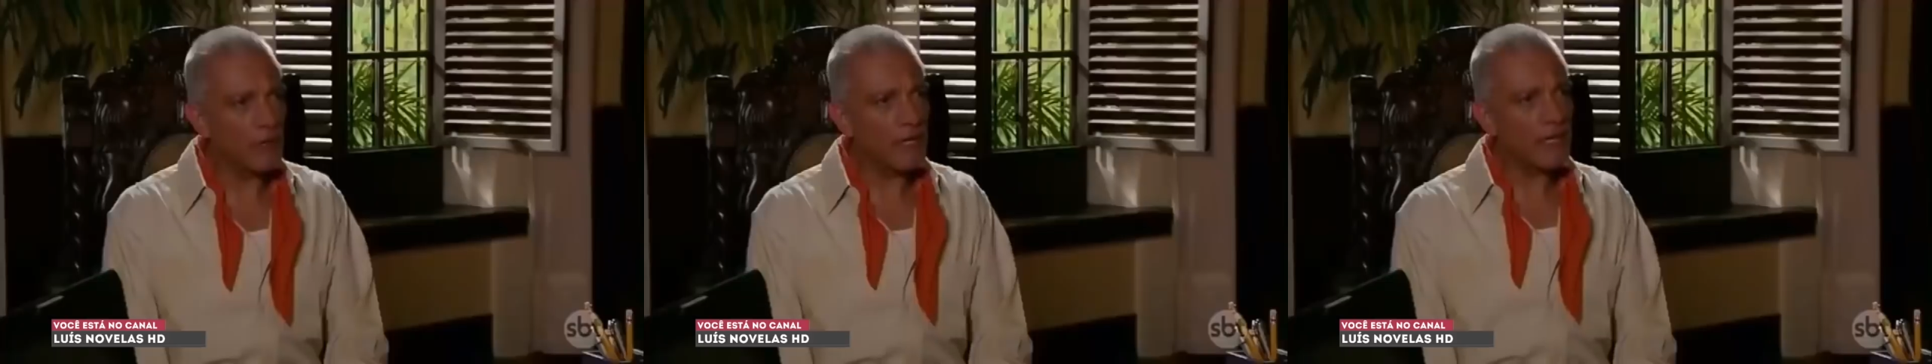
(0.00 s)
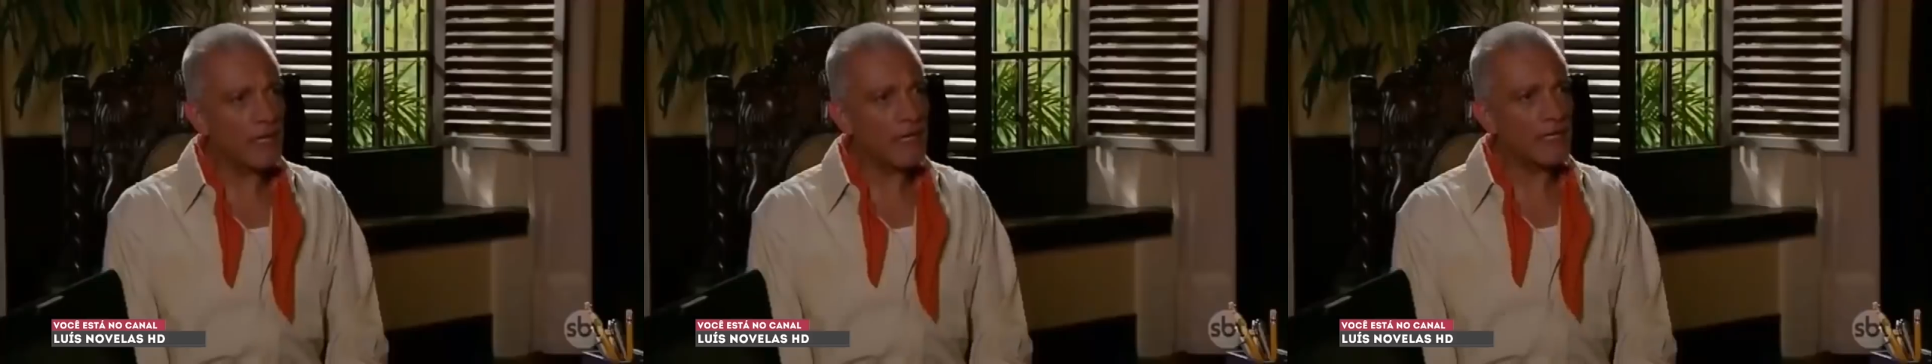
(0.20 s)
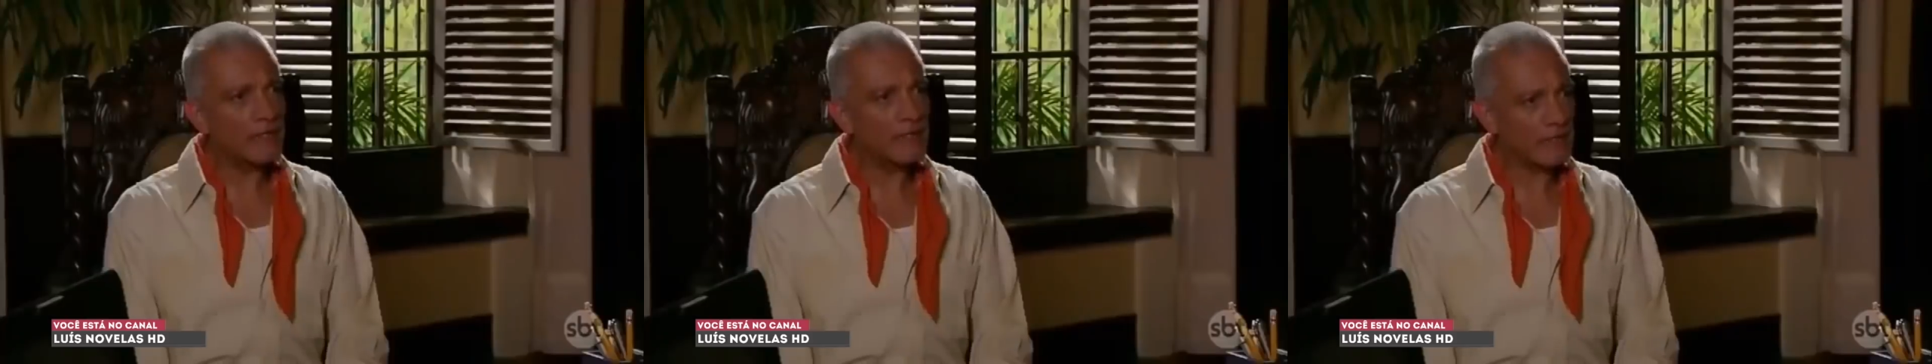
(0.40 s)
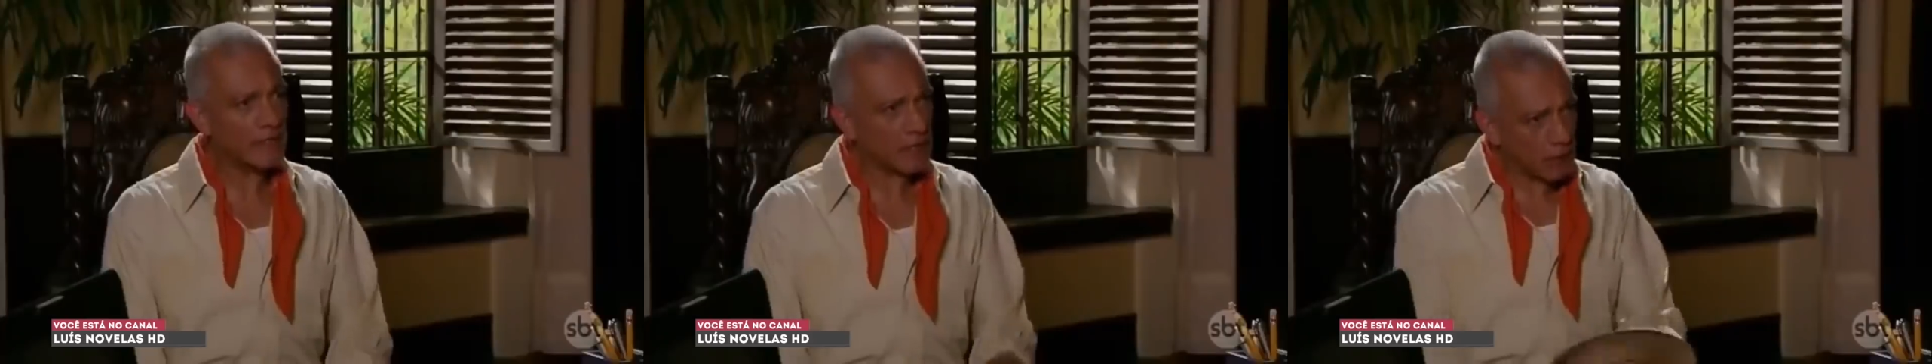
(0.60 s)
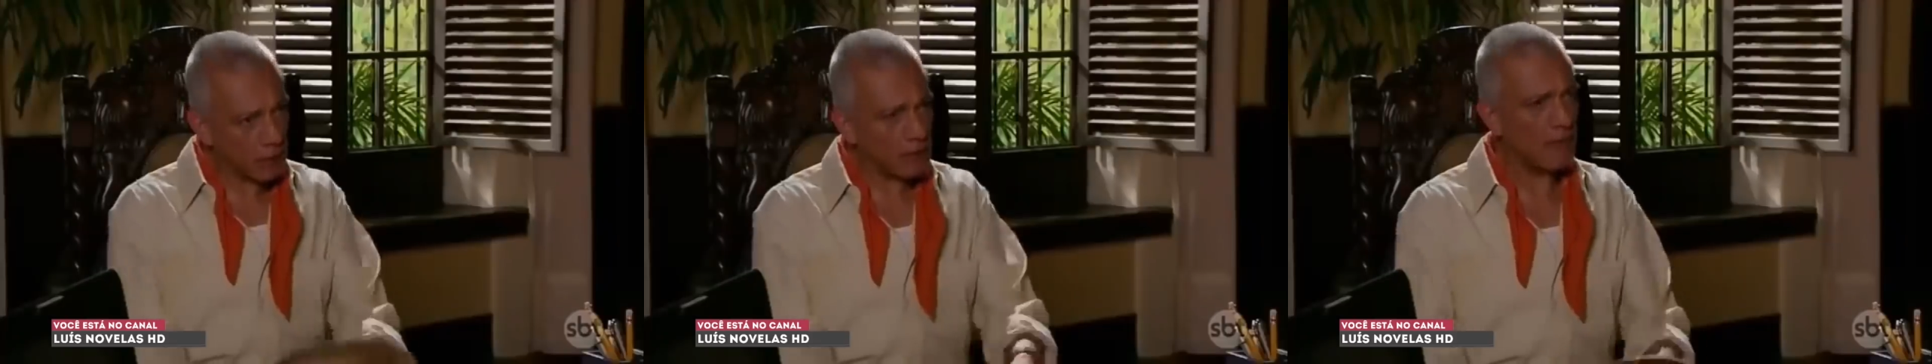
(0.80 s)
sei, eu já
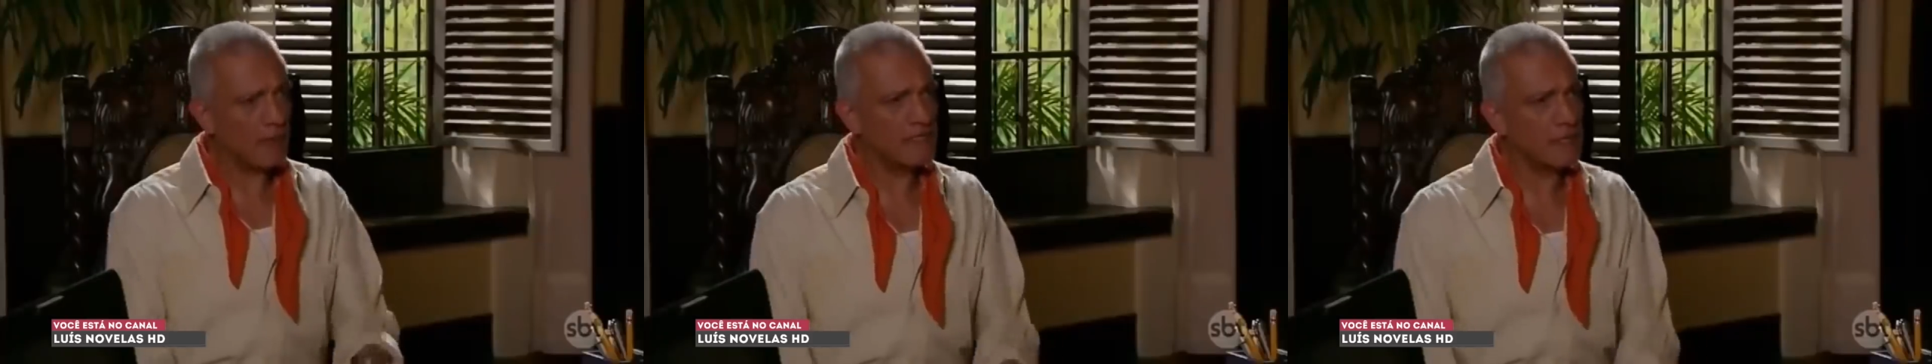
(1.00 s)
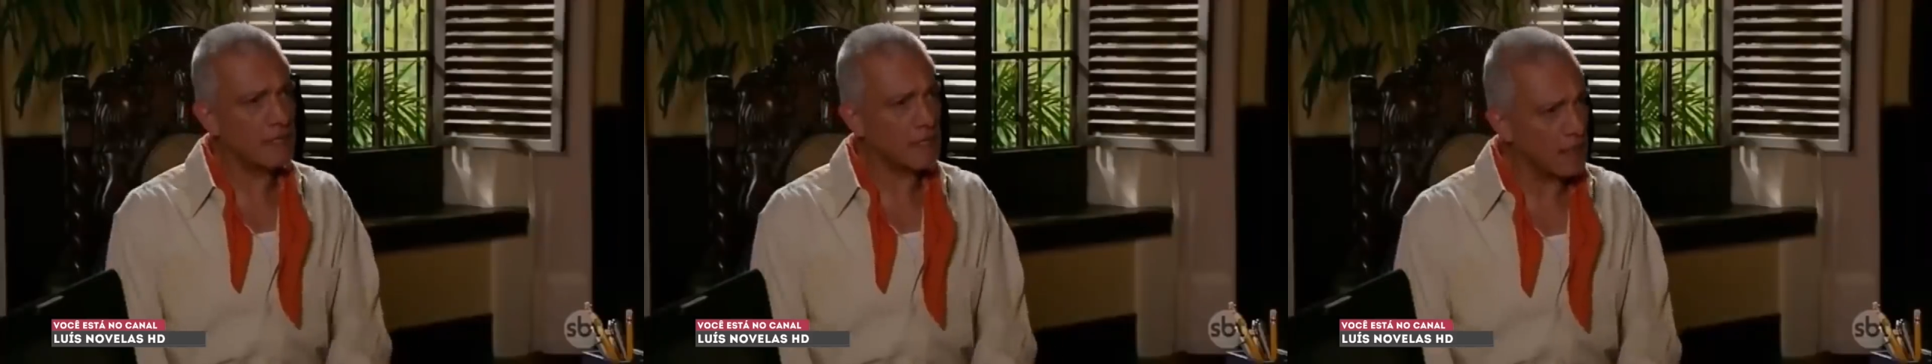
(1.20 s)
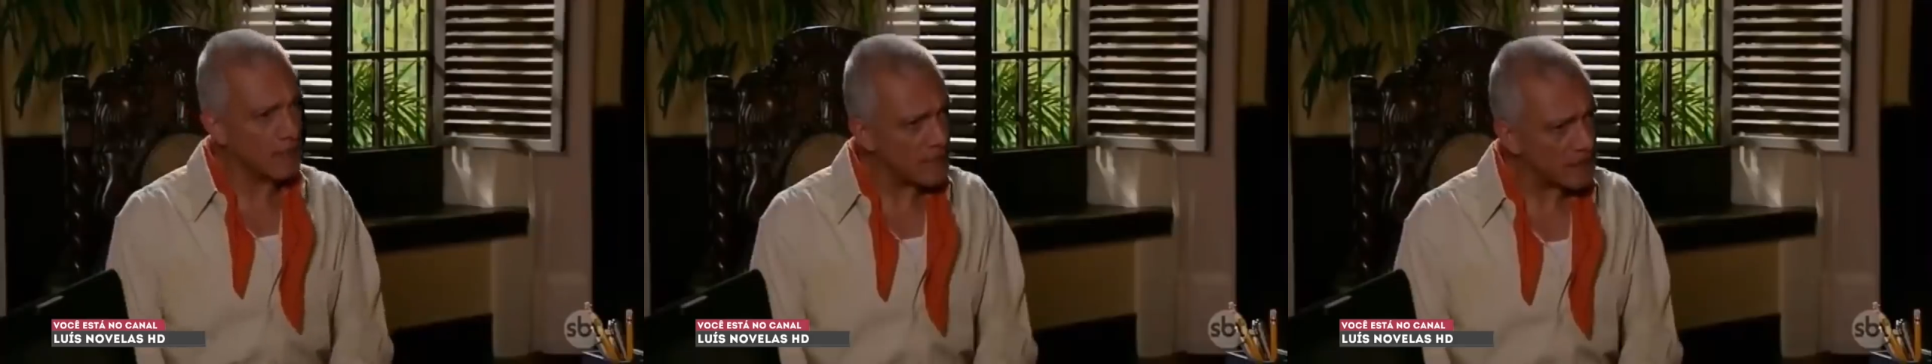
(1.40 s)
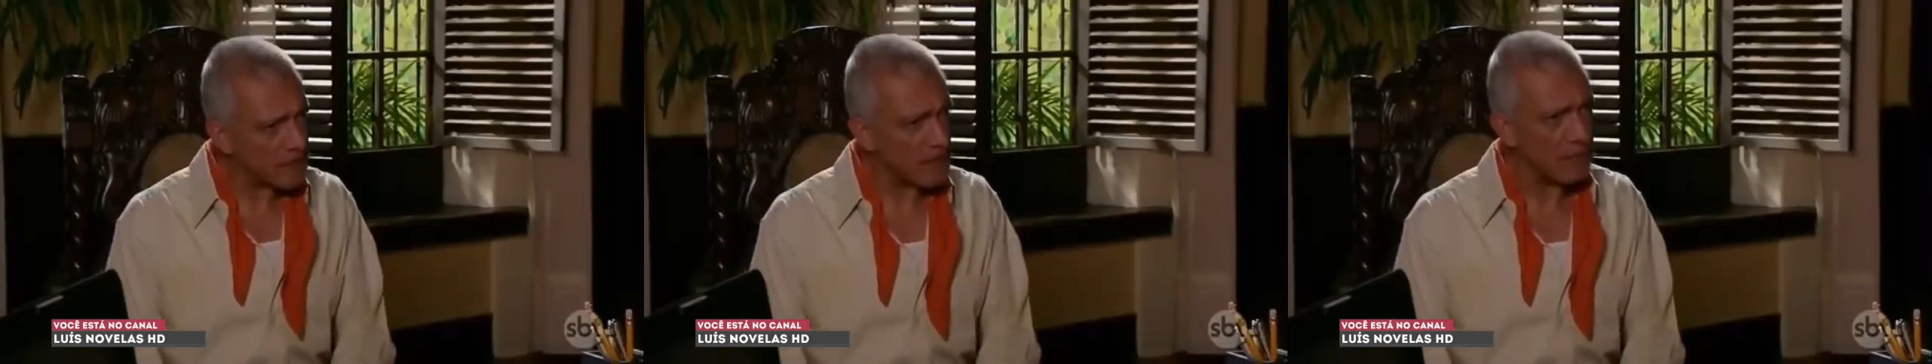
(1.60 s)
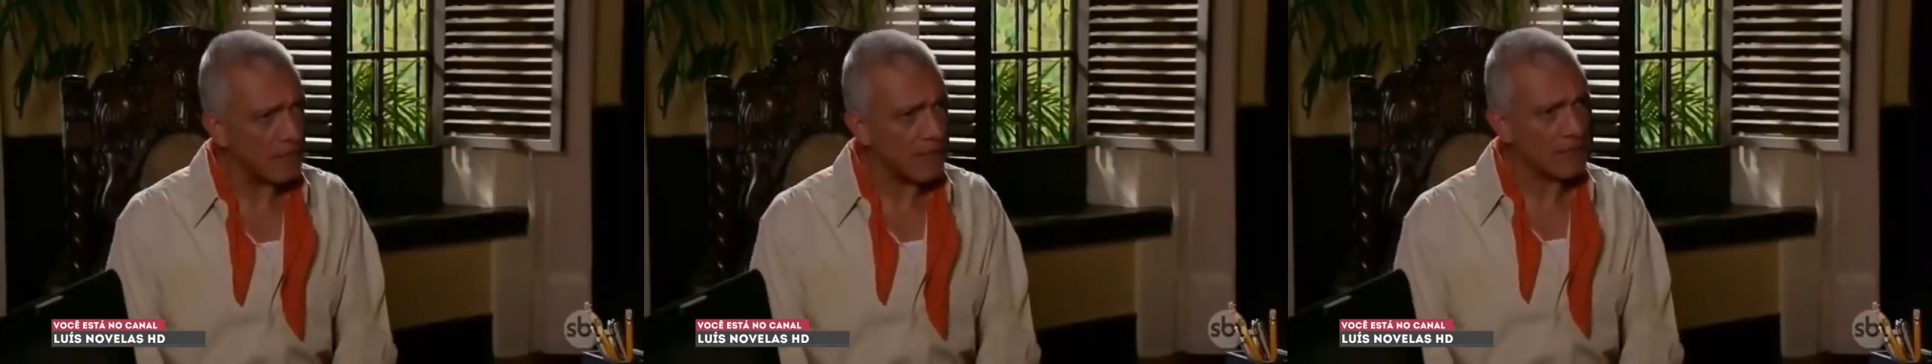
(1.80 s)
sei que a sua mãe também
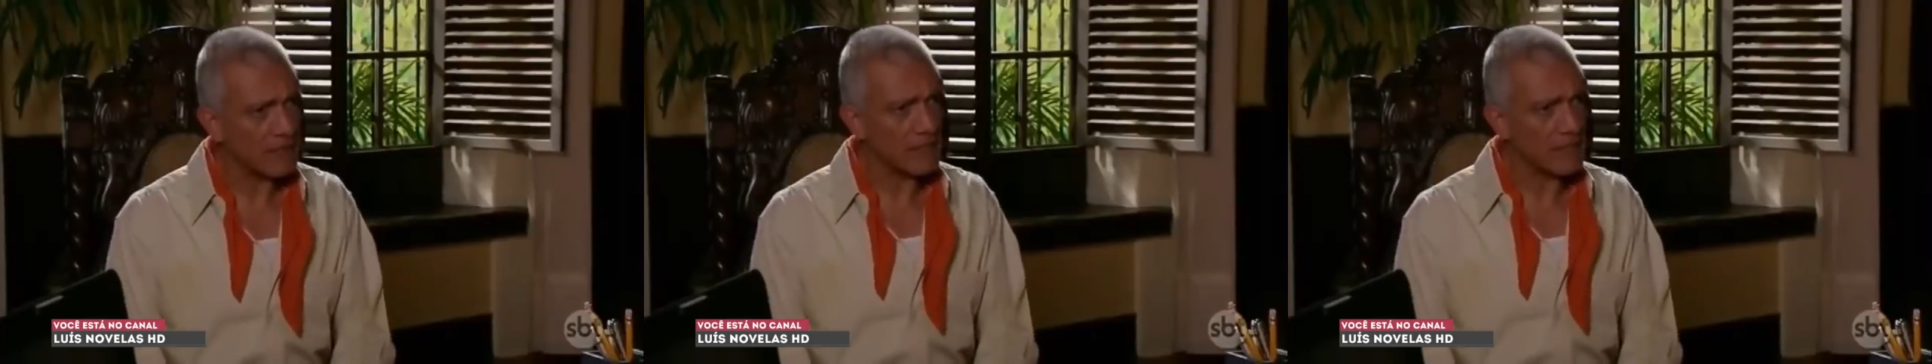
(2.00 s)
tinha esse